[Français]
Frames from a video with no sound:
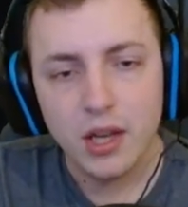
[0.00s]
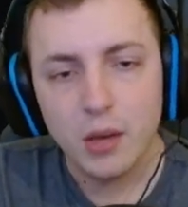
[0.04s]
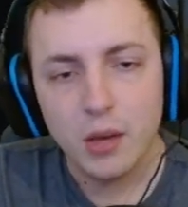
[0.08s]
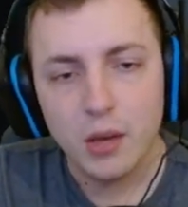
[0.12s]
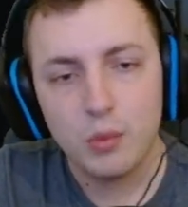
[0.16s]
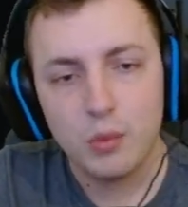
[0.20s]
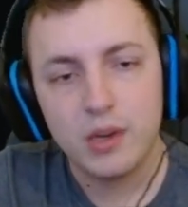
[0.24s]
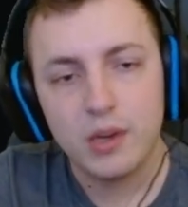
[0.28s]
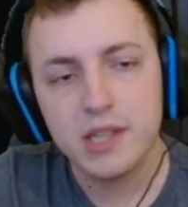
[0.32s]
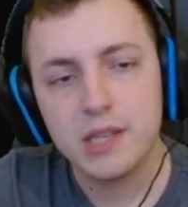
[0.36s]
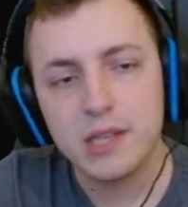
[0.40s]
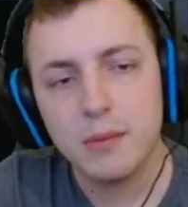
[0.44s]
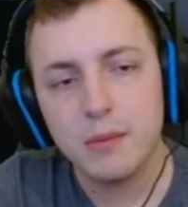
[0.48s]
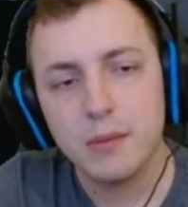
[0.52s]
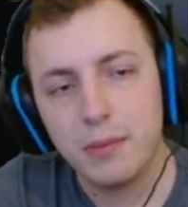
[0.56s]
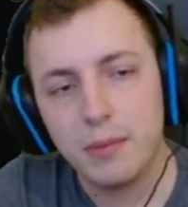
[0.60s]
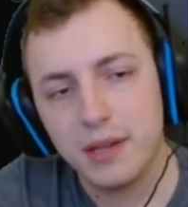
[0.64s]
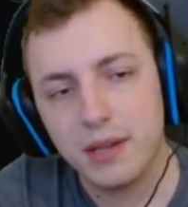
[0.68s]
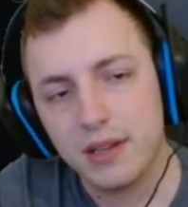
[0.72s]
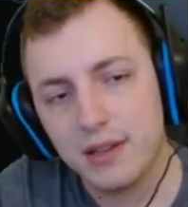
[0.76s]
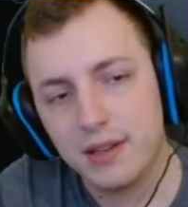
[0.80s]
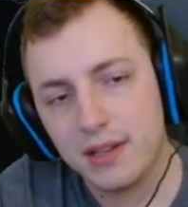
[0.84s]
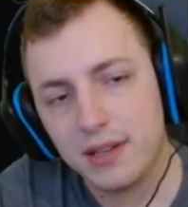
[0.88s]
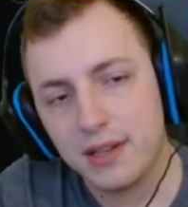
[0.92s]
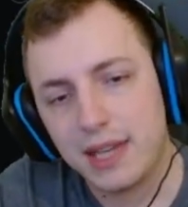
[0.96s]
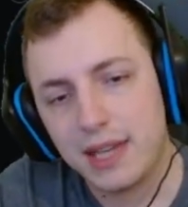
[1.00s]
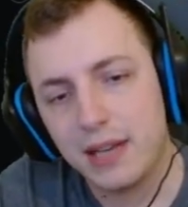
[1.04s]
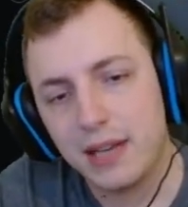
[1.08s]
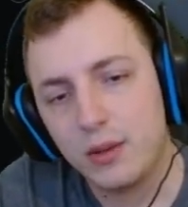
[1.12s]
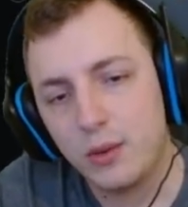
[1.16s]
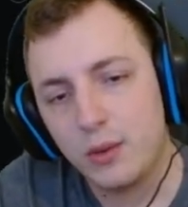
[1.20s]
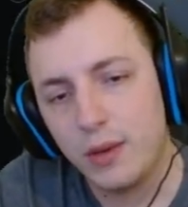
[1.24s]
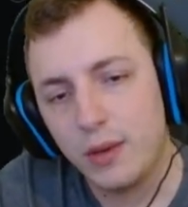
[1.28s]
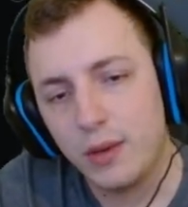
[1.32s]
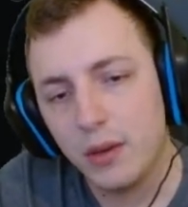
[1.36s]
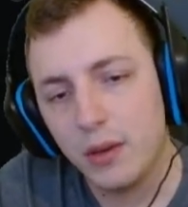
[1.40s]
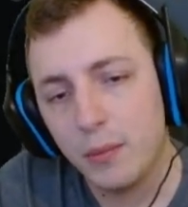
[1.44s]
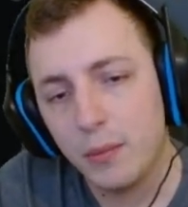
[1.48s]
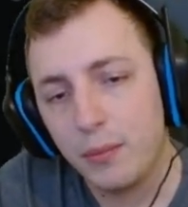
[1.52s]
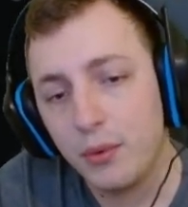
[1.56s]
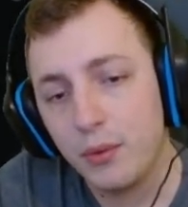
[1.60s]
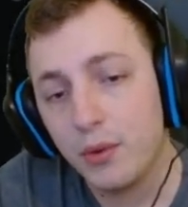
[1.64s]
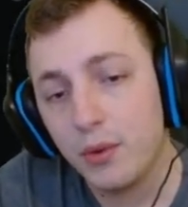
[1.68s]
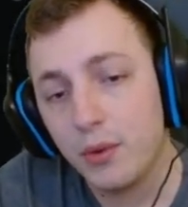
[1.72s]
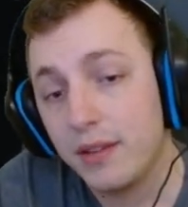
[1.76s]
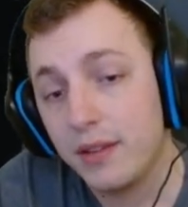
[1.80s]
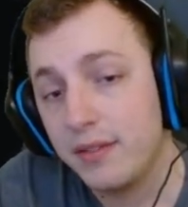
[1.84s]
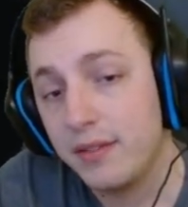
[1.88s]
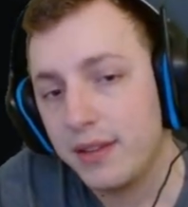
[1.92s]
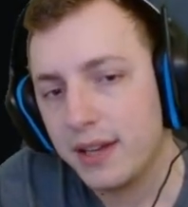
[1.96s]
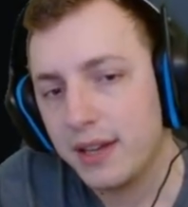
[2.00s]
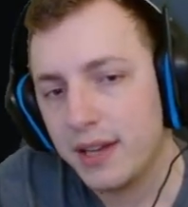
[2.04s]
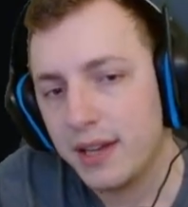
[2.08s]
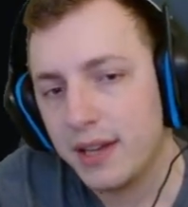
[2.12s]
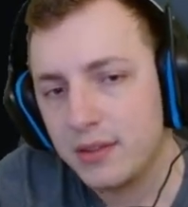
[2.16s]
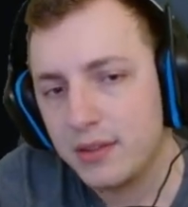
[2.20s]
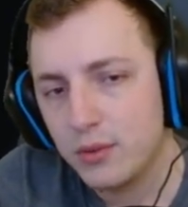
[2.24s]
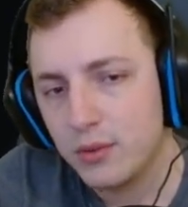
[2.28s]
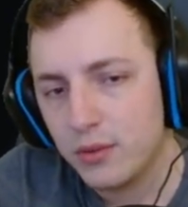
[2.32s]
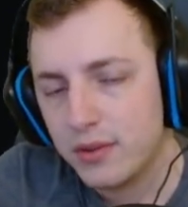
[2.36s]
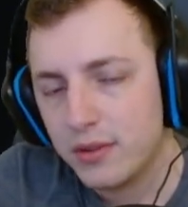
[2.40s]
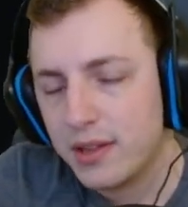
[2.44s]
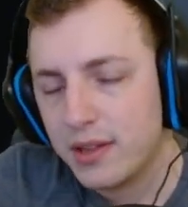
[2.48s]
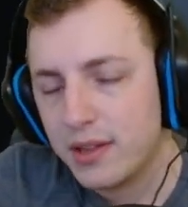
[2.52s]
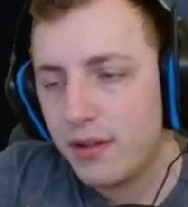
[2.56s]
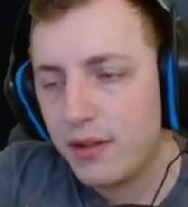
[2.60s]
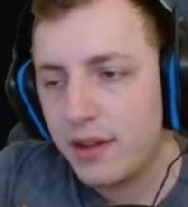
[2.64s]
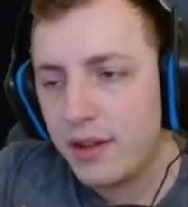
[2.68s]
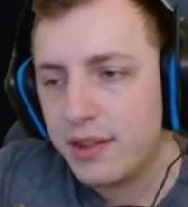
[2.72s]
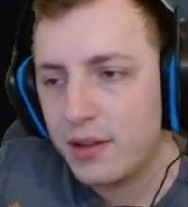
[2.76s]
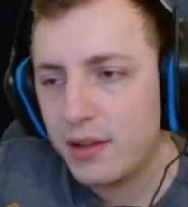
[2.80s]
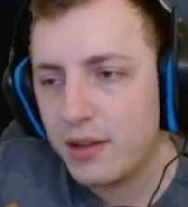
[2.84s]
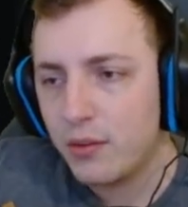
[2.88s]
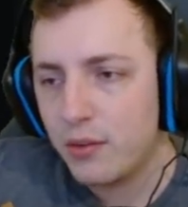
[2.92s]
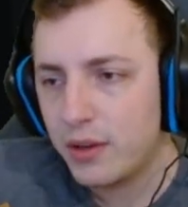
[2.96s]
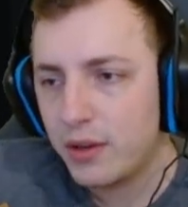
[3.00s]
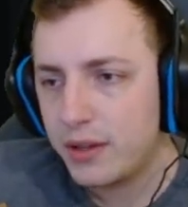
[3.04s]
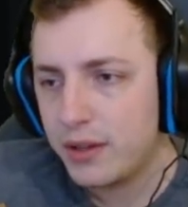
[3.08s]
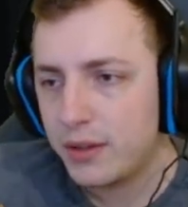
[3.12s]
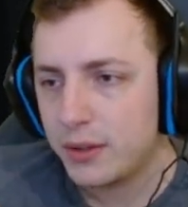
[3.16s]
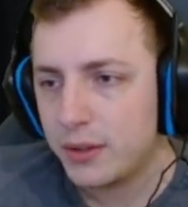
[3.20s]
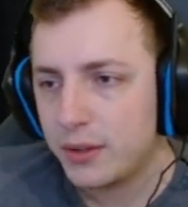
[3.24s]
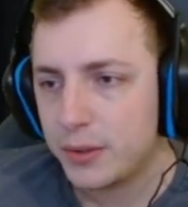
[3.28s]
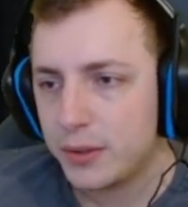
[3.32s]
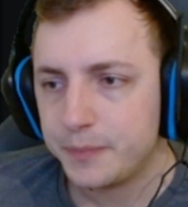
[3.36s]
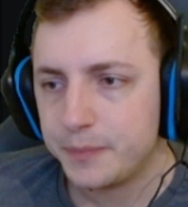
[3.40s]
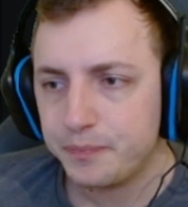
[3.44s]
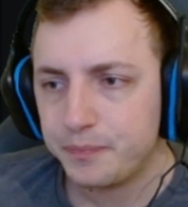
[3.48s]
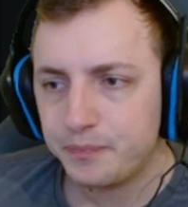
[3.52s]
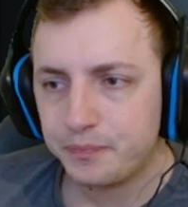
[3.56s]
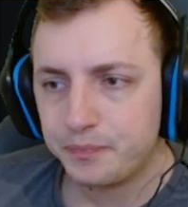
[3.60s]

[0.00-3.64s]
Moi, j'aime bien calculer un peu en average, donc à savoir...